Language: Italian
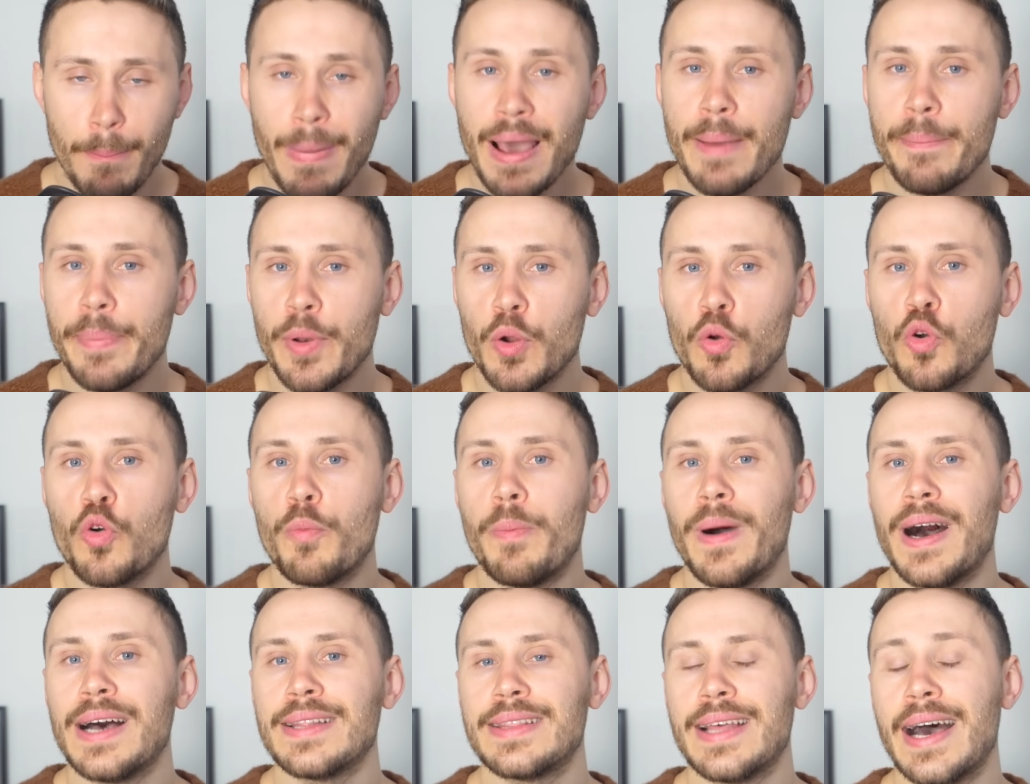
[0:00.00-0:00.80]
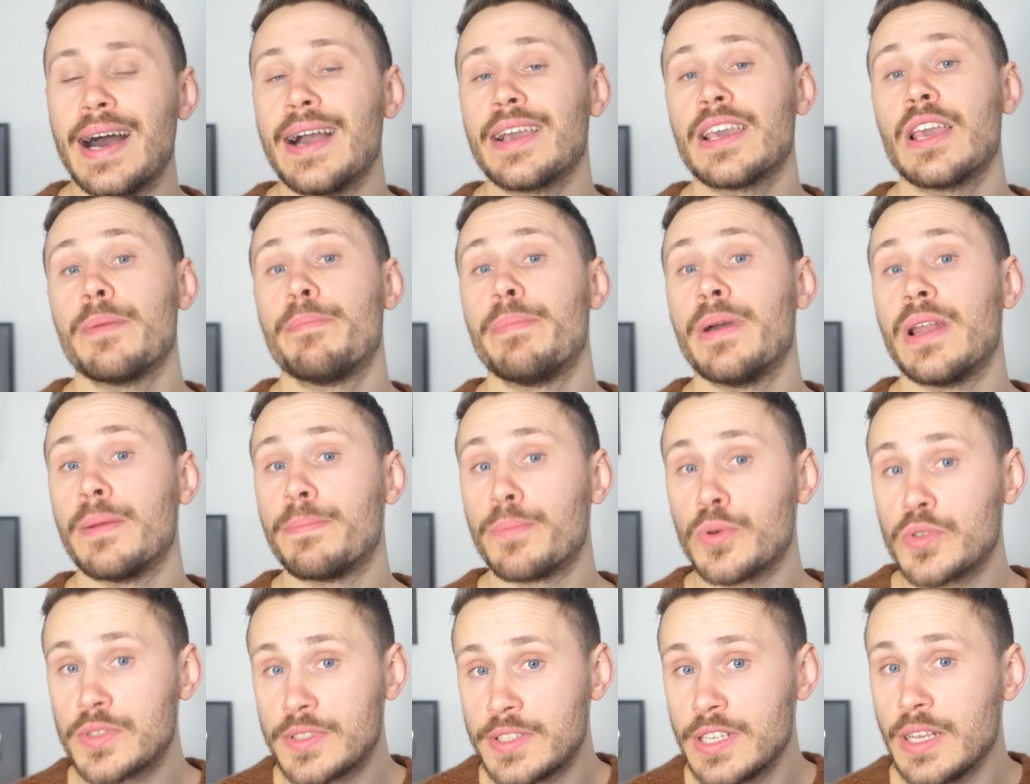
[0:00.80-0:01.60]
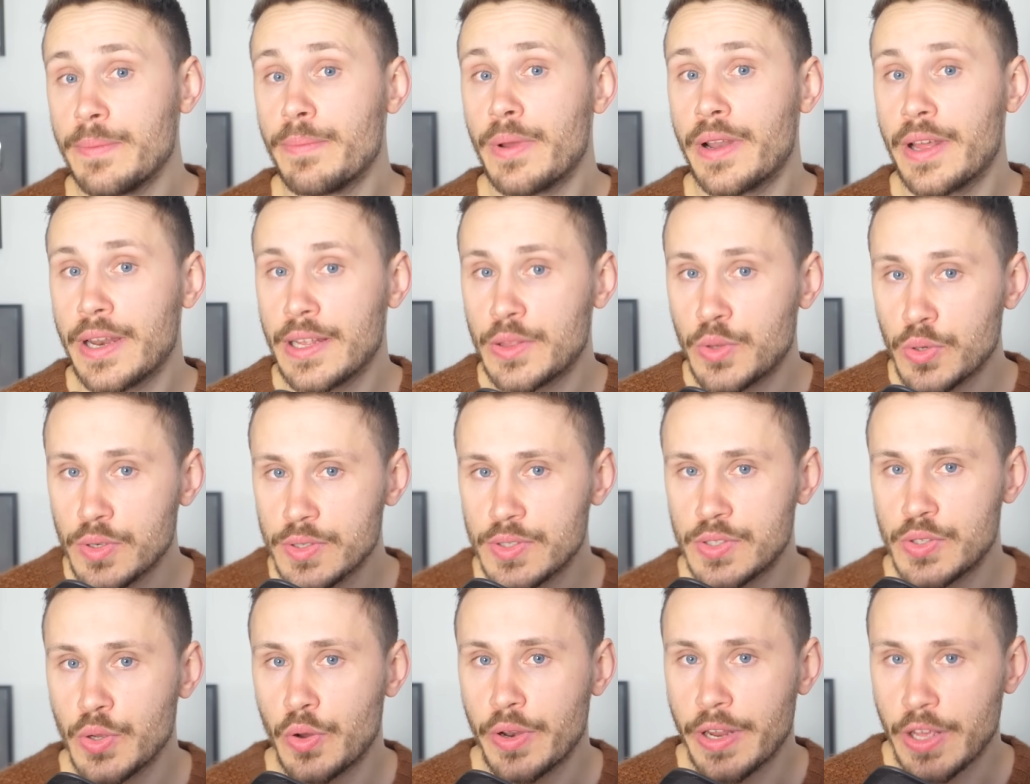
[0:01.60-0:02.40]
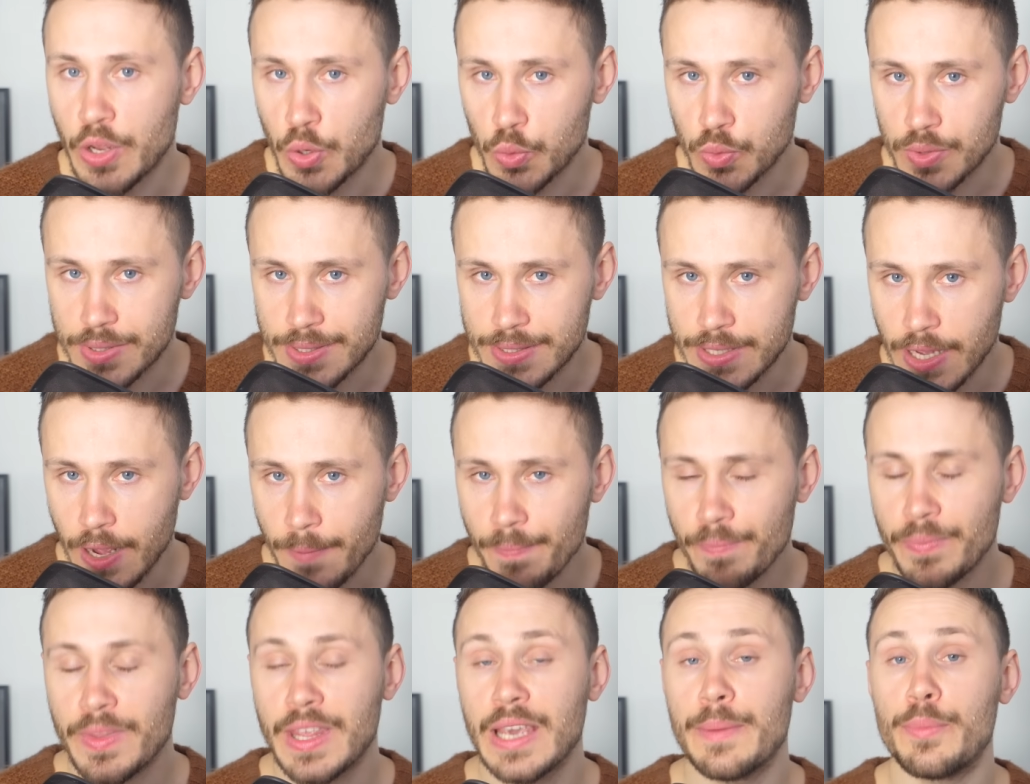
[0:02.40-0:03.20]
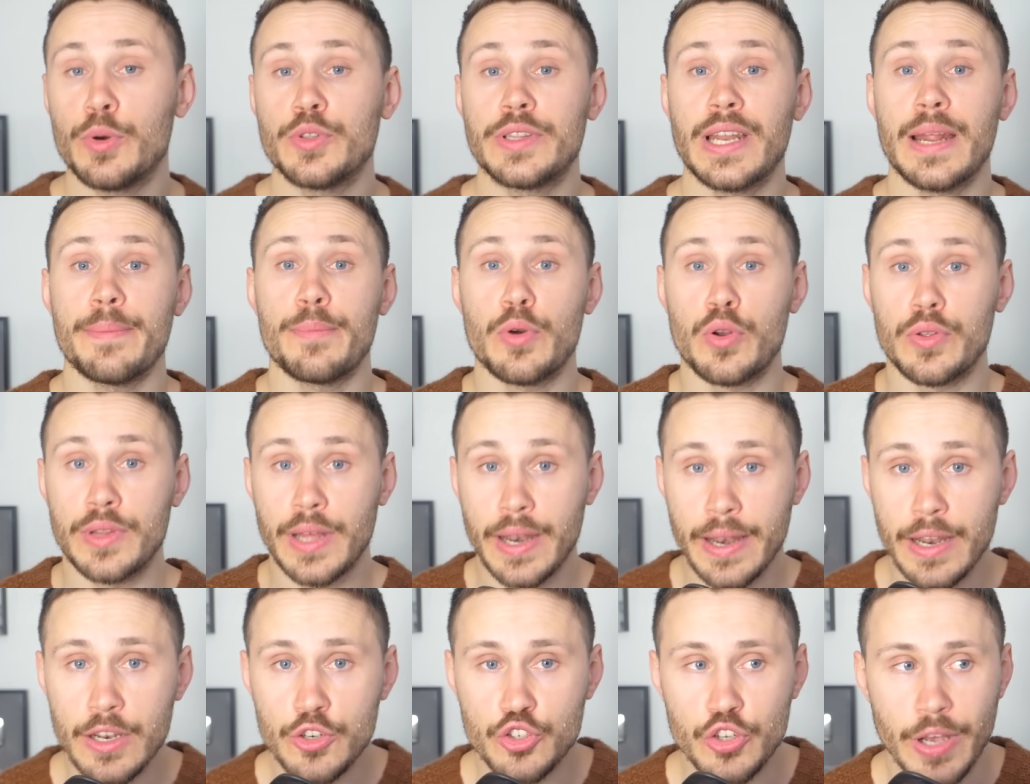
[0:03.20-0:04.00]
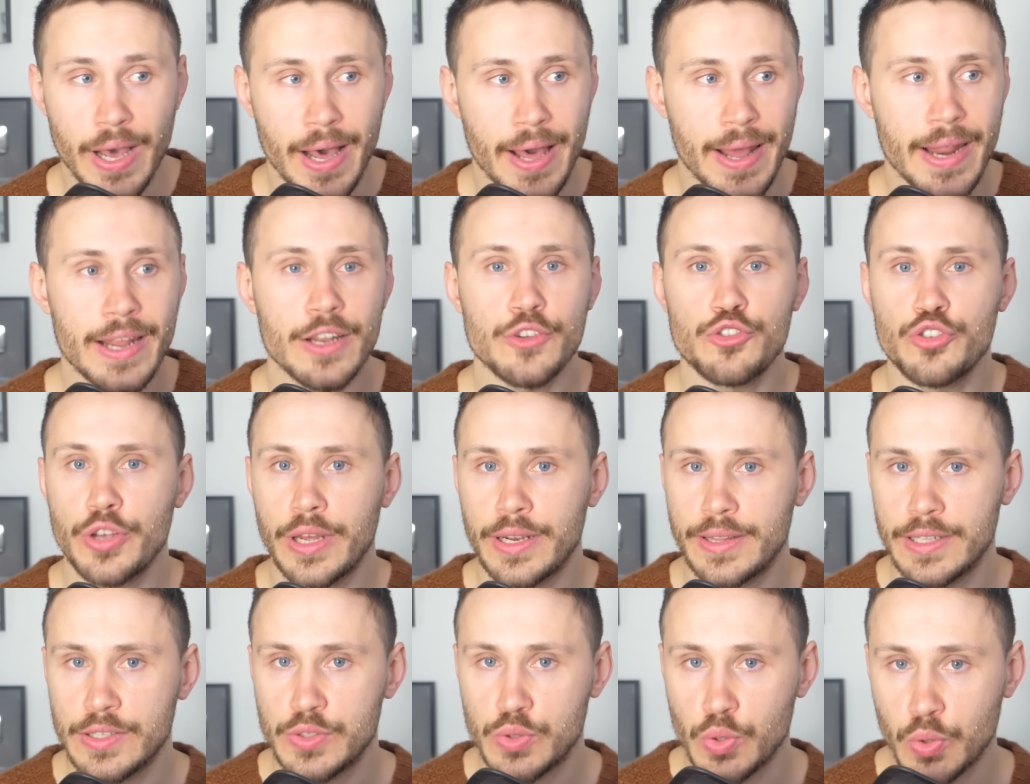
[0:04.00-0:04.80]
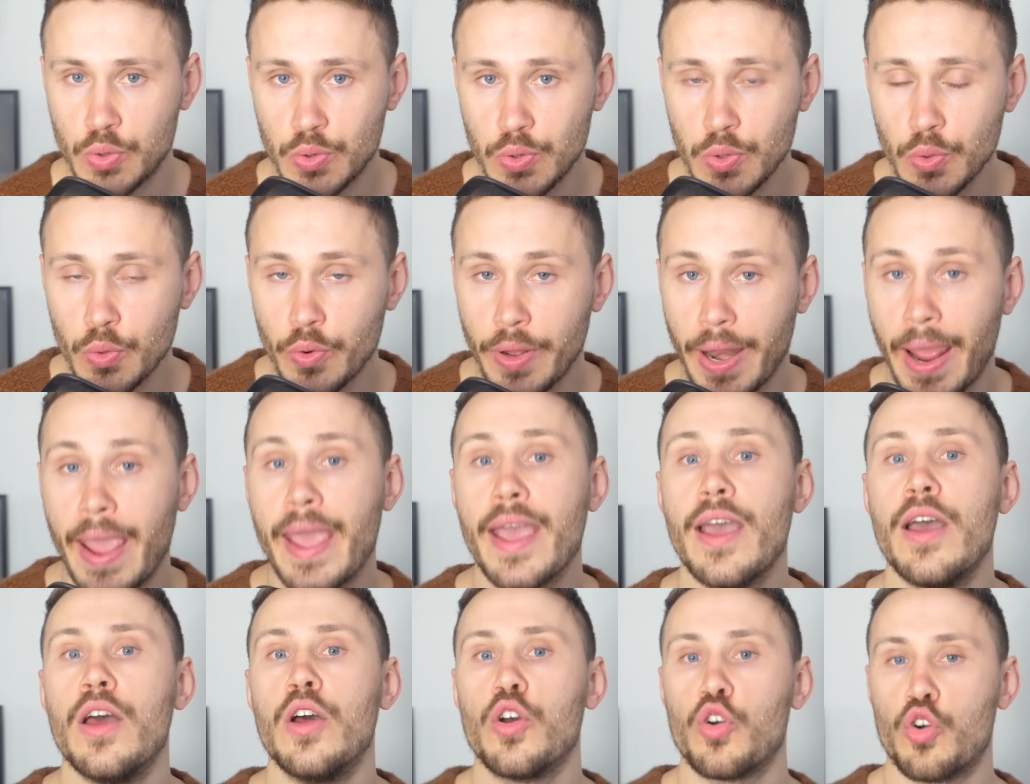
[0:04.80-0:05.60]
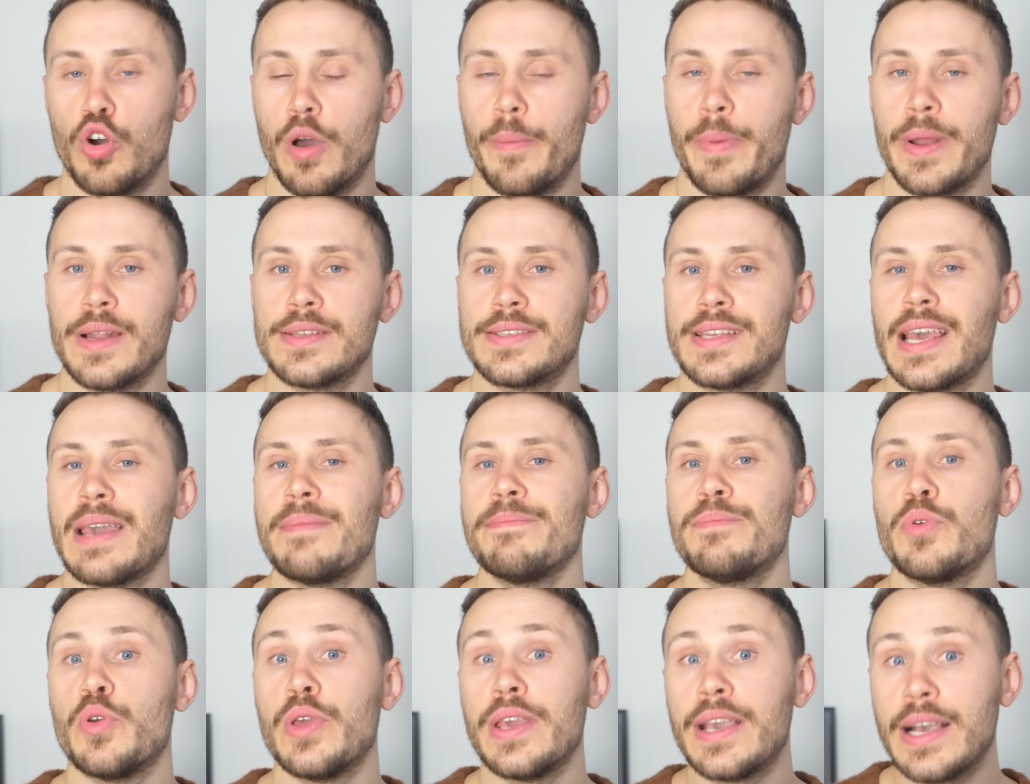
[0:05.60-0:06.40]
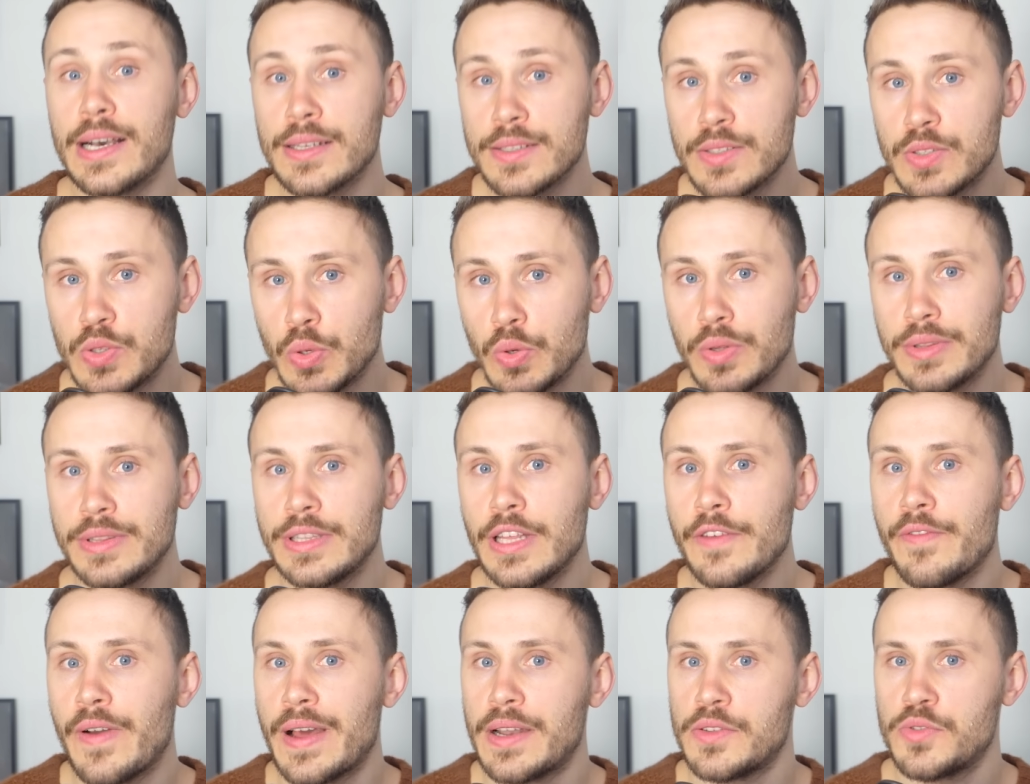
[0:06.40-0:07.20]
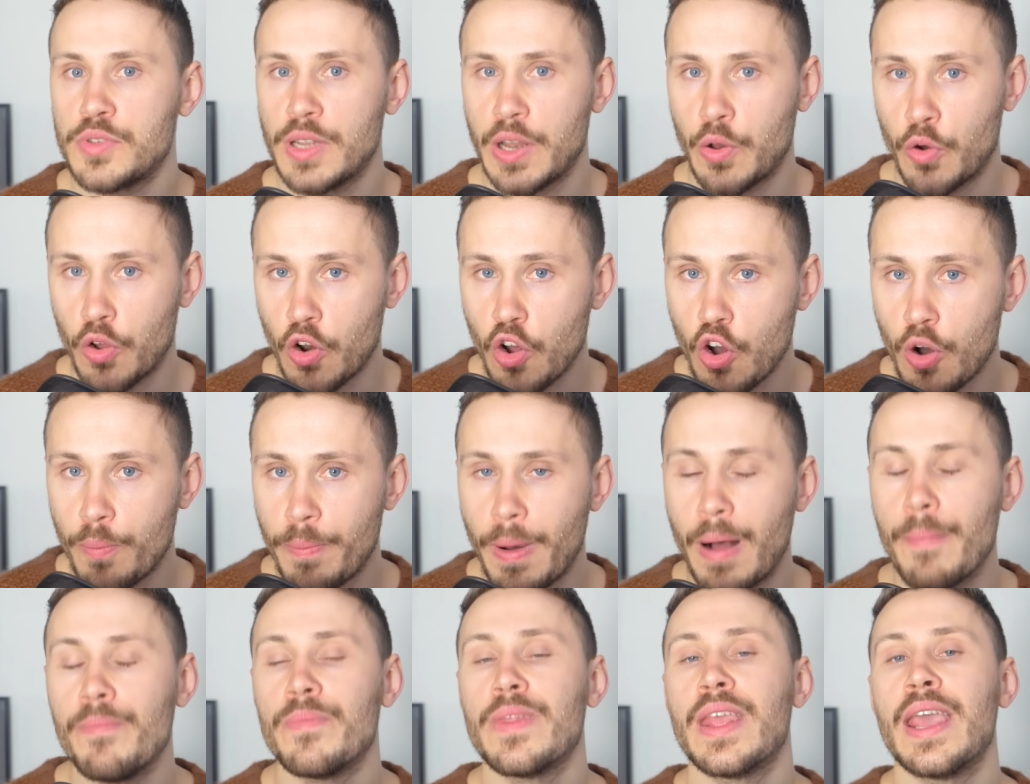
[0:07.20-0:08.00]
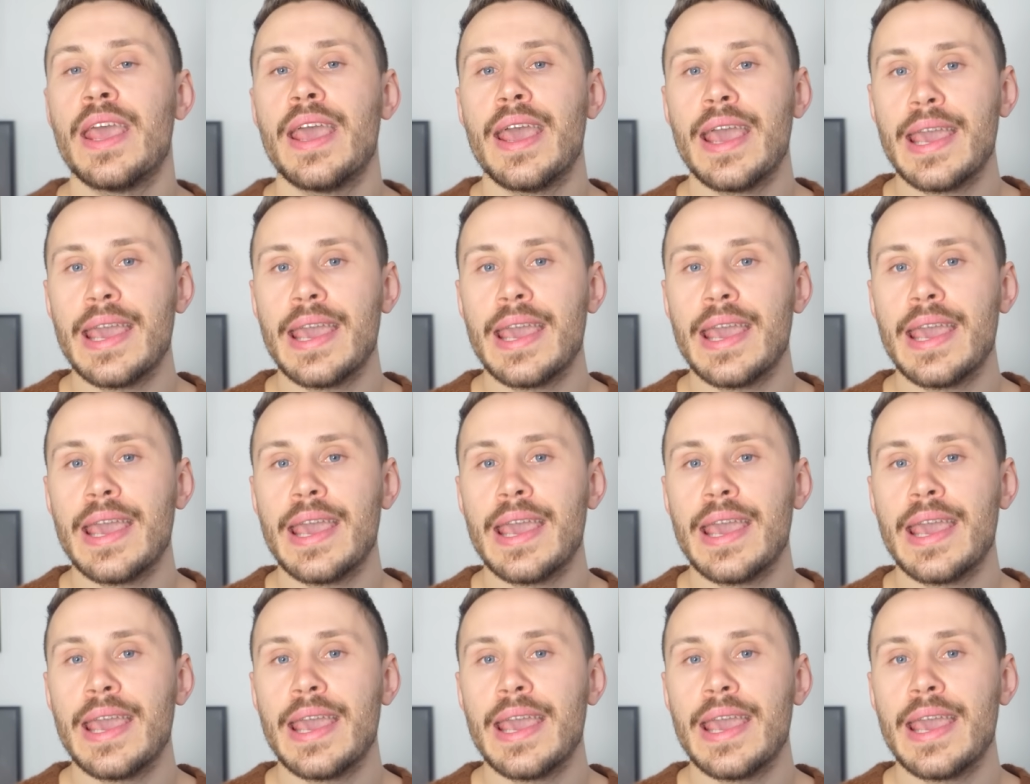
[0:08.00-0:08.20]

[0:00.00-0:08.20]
ma è preoccupata anche per possibili ritorsioni russe che potrebbero danneggiare certe strutture, come per esempio i gasdotti verso l'Europa,